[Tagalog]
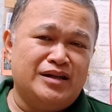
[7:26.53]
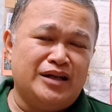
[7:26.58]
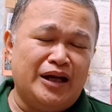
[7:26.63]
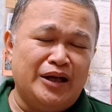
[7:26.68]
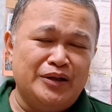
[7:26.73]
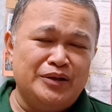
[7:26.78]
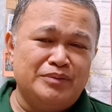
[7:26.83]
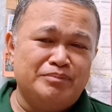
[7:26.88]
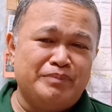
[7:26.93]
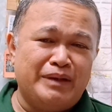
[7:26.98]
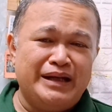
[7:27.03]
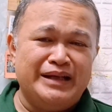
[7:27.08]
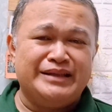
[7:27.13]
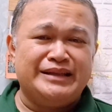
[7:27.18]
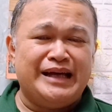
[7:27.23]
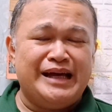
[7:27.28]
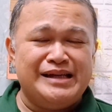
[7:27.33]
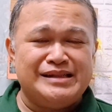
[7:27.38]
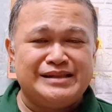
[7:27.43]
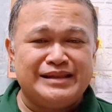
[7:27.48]
At balik
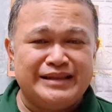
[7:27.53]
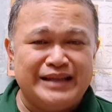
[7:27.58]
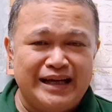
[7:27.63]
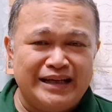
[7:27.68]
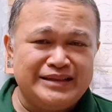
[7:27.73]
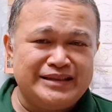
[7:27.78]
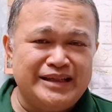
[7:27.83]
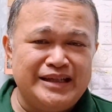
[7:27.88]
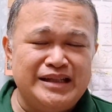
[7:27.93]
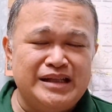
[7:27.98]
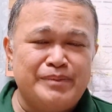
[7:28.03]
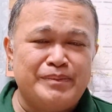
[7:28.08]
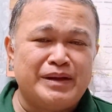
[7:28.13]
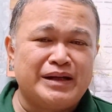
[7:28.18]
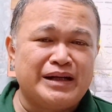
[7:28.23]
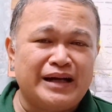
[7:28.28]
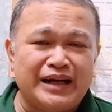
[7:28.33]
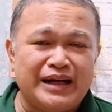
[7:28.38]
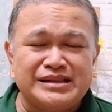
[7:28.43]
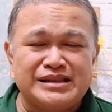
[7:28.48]
tayo sa dati na
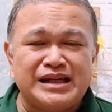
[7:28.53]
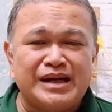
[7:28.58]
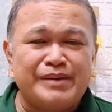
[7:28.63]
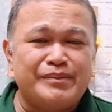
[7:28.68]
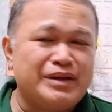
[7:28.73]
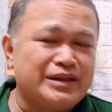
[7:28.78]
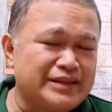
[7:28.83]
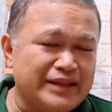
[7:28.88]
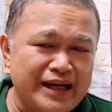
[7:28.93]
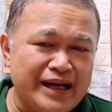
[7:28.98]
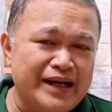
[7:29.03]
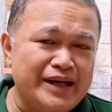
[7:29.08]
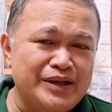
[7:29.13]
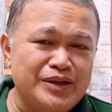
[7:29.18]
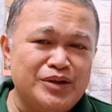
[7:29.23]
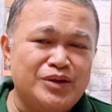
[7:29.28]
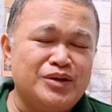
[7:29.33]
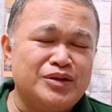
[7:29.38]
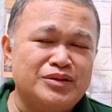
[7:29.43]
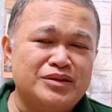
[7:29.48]
magkakasama
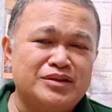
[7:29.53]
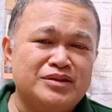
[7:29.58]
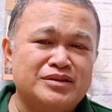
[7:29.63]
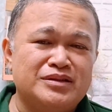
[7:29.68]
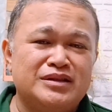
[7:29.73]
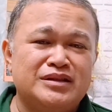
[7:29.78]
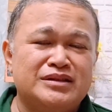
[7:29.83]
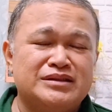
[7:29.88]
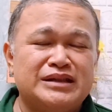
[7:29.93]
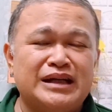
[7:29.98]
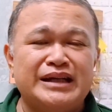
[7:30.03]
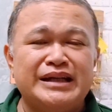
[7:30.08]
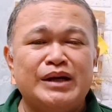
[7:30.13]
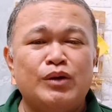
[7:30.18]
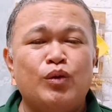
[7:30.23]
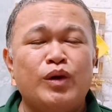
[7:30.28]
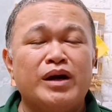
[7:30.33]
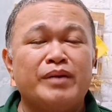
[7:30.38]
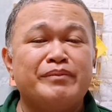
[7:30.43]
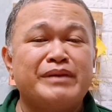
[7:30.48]
tayo, sana
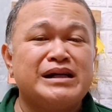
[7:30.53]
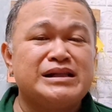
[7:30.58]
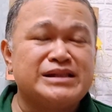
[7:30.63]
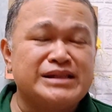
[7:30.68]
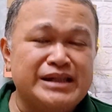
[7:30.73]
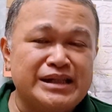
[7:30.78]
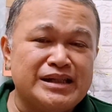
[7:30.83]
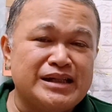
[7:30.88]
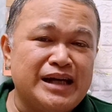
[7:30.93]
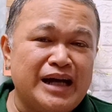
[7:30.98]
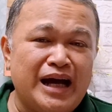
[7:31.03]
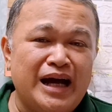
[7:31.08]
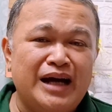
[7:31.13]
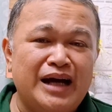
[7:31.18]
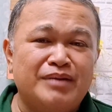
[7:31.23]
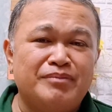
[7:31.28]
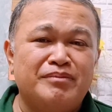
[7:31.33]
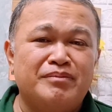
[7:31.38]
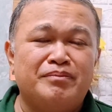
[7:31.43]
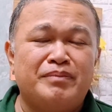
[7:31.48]
wag masira
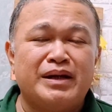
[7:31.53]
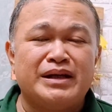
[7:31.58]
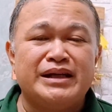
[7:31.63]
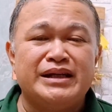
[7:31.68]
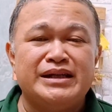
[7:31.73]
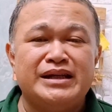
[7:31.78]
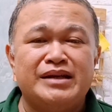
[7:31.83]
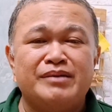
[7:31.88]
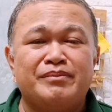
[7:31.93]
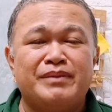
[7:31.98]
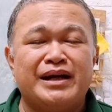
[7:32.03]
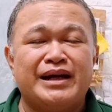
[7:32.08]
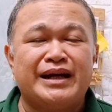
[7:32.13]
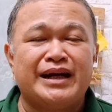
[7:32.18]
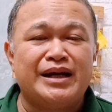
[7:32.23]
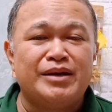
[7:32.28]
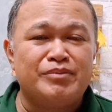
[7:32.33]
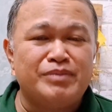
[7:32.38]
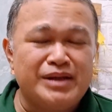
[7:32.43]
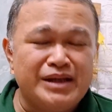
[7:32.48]
ang pagiging
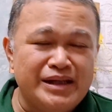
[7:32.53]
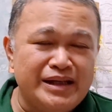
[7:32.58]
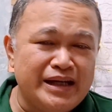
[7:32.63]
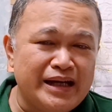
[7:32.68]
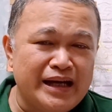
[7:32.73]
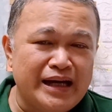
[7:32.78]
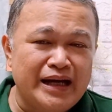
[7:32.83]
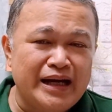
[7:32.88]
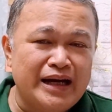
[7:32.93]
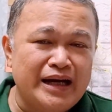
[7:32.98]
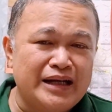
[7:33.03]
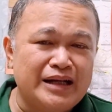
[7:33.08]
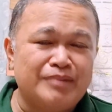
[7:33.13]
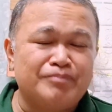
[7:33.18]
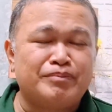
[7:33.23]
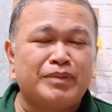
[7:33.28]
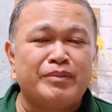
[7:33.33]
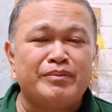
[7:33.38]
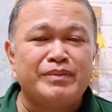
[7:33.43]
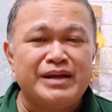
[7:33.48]
magkaibiga
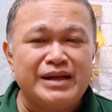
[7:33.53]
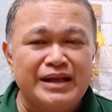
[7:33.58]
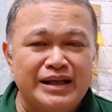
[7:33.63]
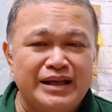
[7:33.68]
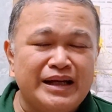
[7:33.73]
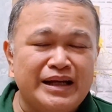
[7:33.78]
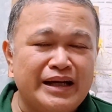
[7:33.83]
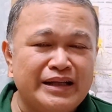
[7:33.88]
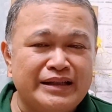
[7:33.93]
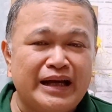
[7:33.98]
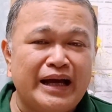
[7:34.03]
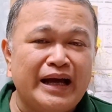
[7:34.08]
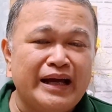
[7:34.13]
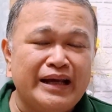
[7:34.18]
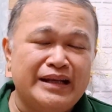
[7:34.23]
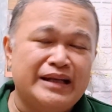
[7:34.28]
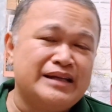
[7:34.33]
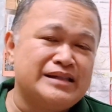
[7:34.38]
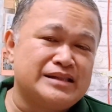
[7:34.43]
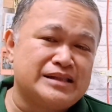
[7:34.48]
ng pamilya
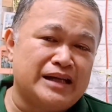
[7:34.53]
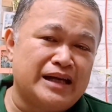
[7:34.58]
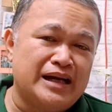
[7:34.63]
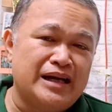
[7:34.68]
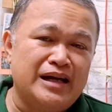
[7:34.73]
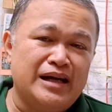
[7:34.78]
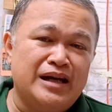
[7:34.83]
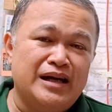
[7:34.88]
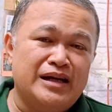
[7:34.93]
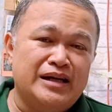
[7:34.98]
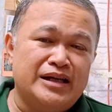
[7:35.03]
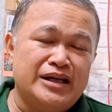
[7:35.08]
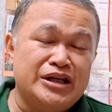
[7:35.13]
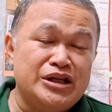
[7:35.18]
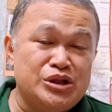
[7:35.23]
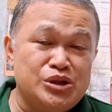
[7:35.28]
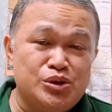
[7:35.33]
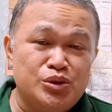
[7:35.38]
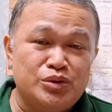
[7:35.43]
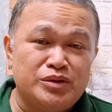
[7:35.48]
dahil lang sa
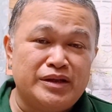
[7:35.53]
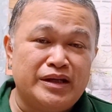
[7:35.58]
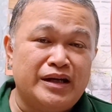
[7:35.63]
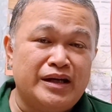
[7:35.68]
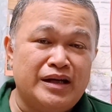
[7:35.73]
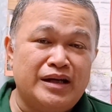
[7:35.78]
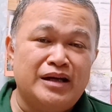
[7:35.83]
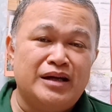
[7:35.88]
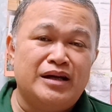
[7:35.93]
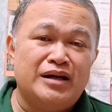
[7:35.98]
issue na